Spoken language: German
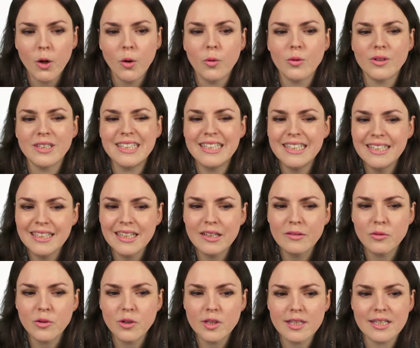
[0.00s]
und in
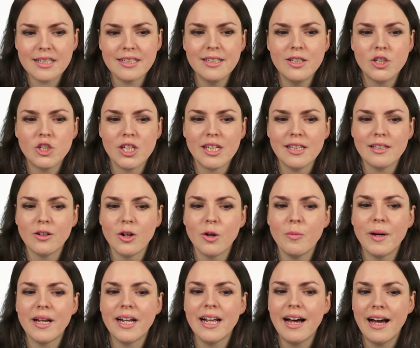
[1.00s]
der Wurzel steht
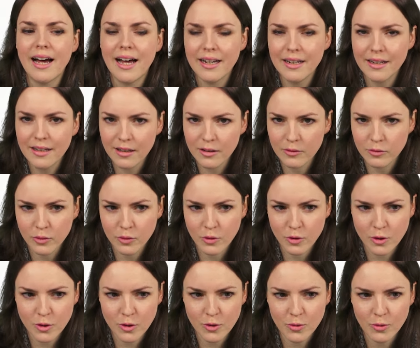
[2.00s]
nochmal eine andere
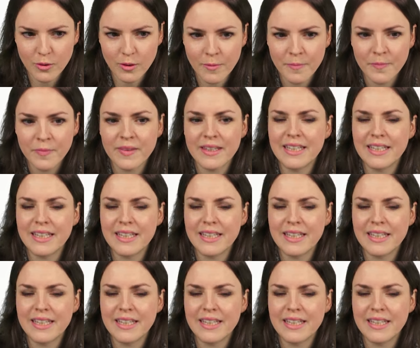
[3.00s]
Funktion.